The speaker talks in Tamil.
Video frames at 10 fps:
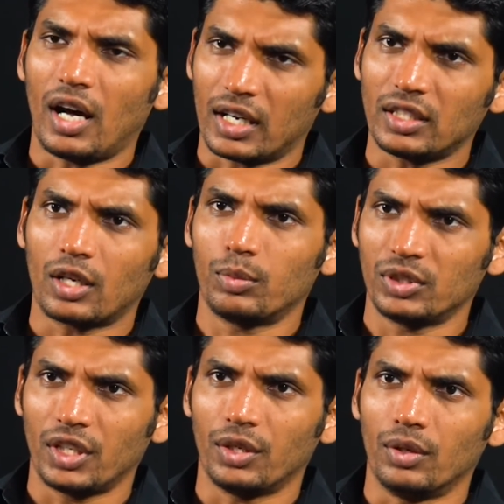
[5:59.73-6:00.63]

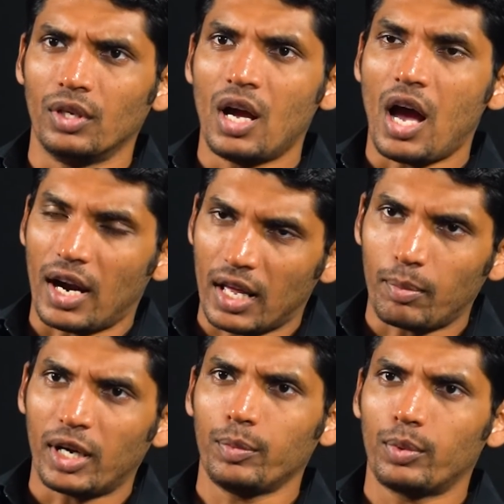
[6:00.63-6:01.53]
அரசாங்கமும் செய்யும் ஆனால்
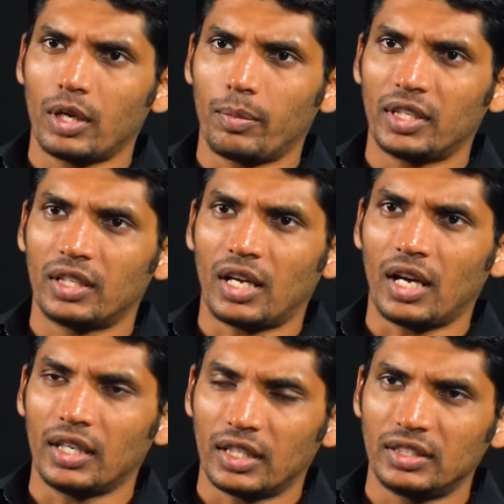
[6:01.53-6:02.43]
மணிப்பூரில் பார்த்திங்கன்னா
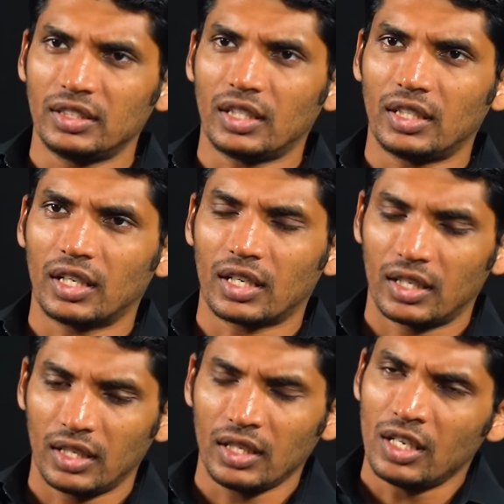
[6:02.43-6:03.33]

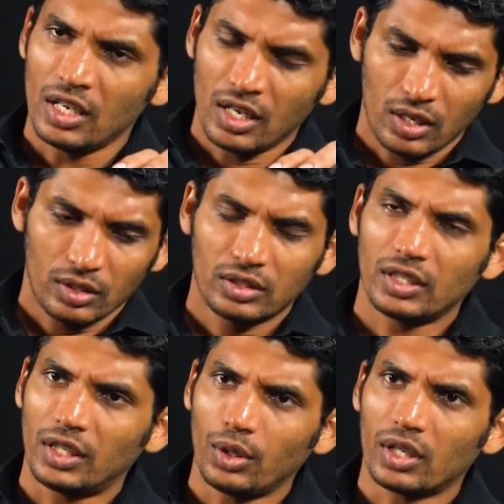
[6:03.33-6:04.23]
எஸ்இசெட்டுங்கிறது
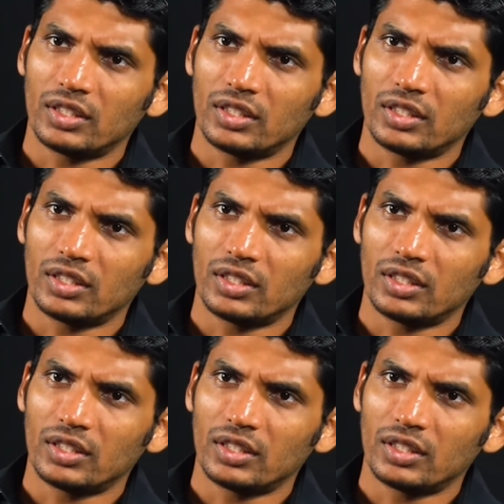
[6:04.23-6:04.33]
சிட்டியோட